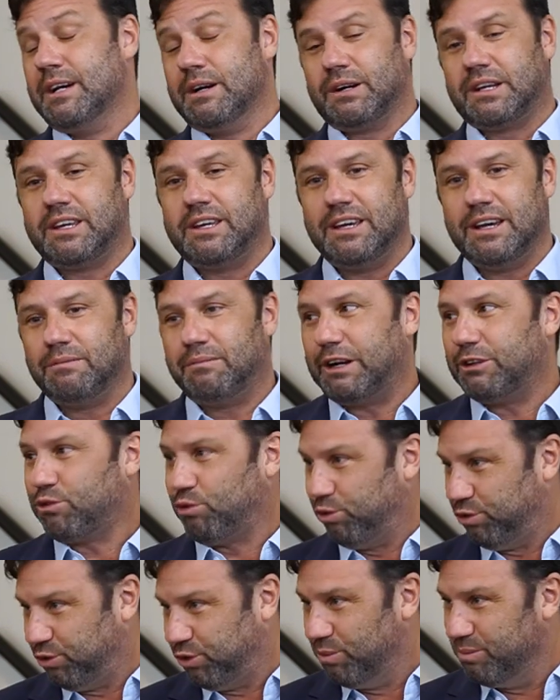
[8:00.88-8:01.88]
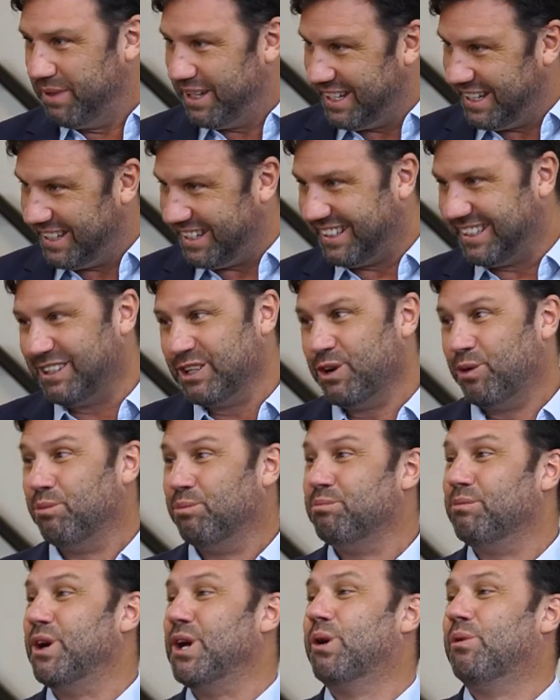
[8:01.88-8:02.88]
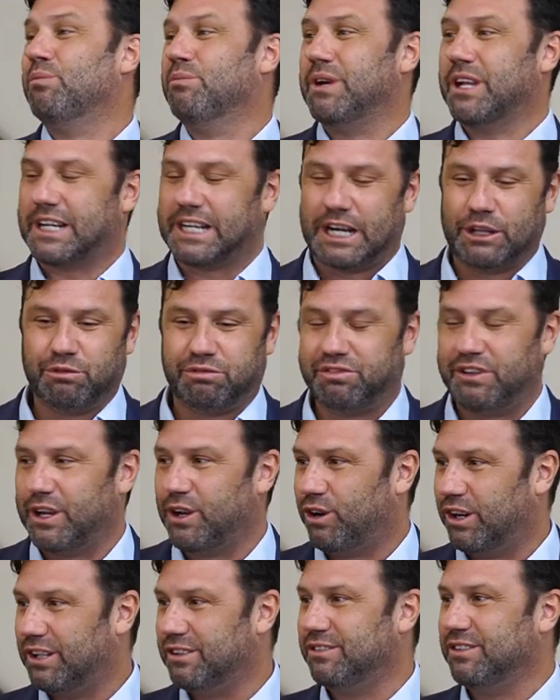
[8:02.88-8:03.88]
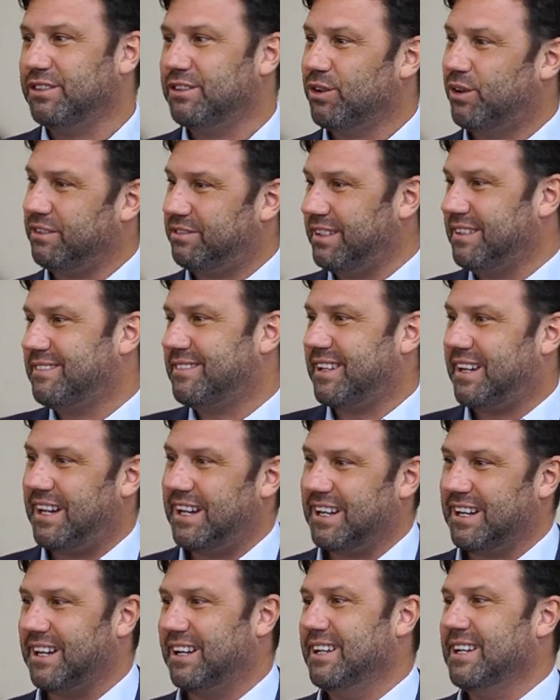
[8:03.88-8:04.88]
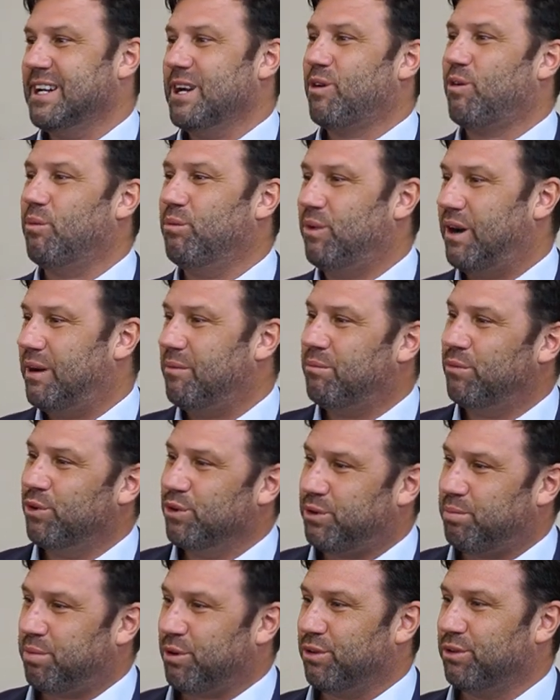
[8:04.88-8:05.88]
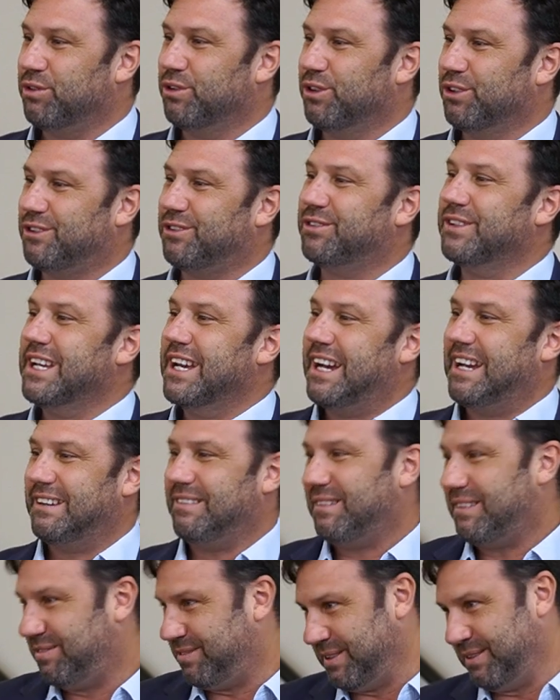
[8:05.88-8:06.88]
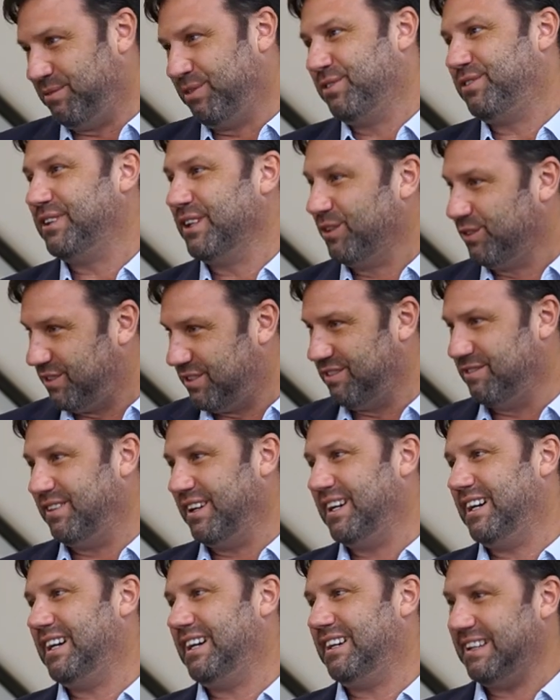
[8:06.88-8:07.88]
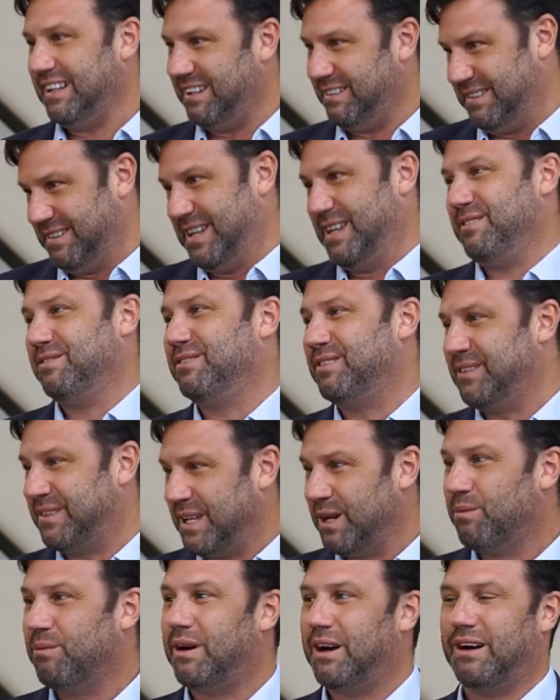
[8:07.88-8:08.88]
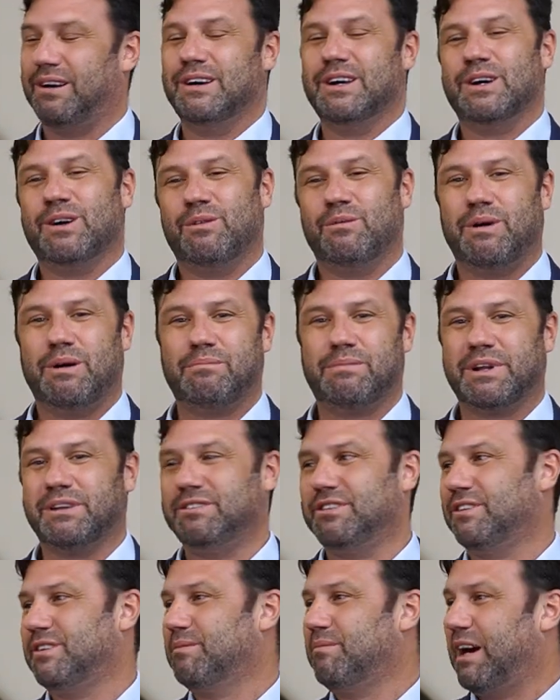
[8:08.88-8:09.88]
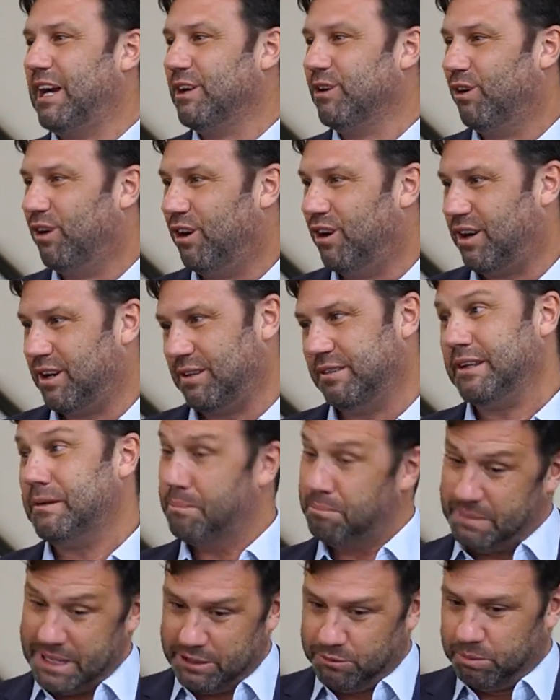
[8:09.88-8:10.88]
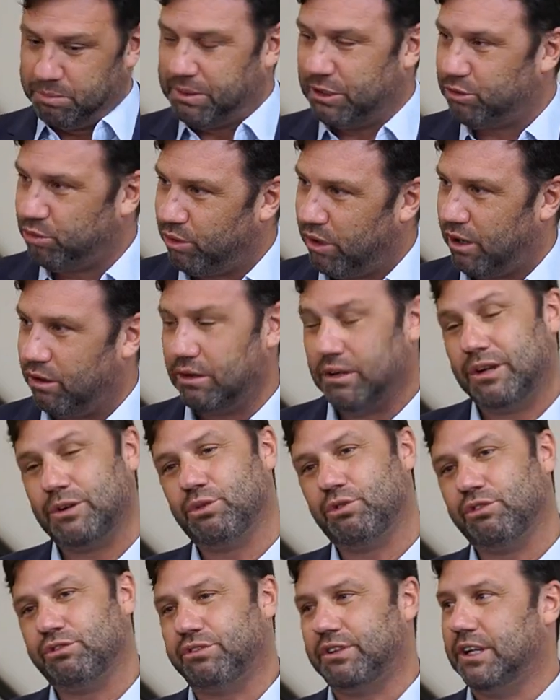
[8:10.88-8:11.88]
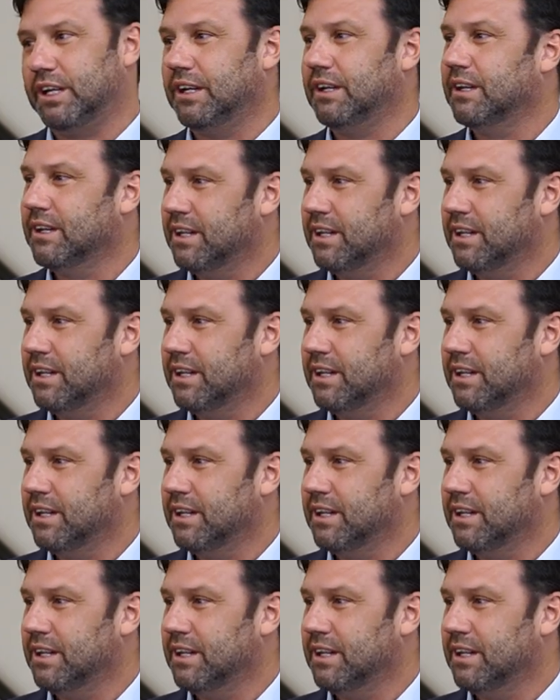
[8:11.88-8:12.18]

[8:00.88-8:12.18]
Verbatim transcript: que é mais costumeira e é um, é um mercado feroz. Então, essa entrega, como há muito produto, é, se você não tiver, eles têm uma, uma abrangência maior, mesmo pessoal, ah, eu não gostei,